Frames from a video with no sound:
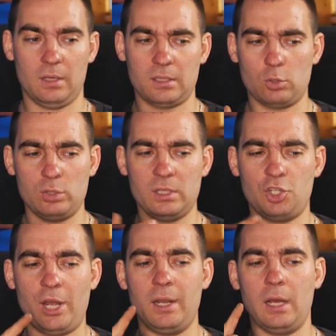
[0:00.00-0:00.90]
Скажу
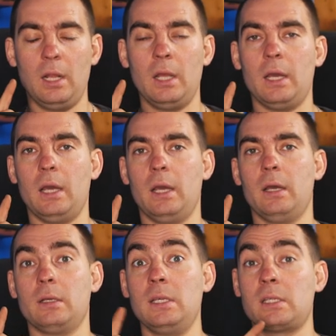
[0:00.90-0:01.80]
изначально,
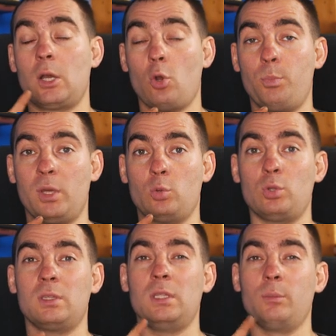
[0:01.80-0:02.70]
э, из коробки
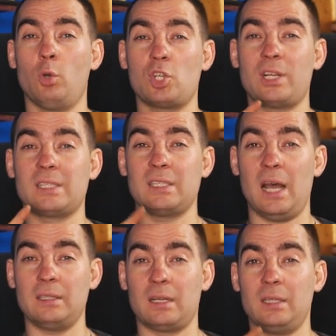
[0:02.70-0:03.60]
тут немножко
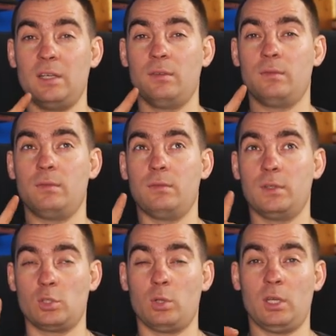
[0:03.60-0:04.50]
задраны
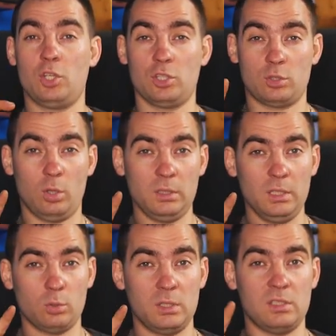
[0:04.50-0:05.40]
высокие
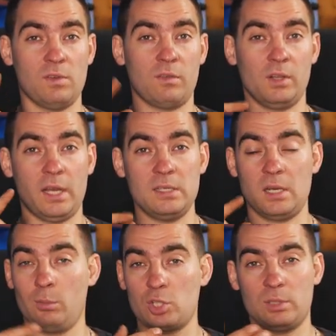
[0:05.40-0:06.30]
частоты, то есть в
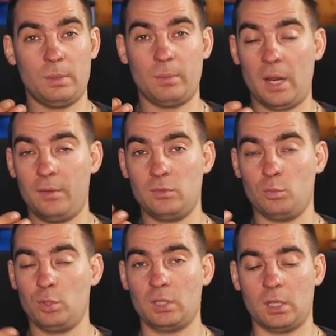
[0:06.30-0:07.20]
эквалайзере можно поправить, все
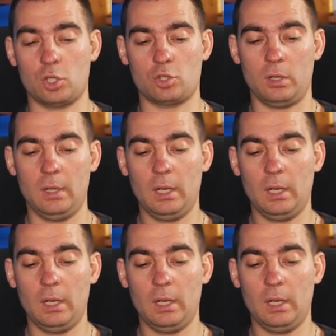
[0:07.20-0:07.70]
будет хорошо.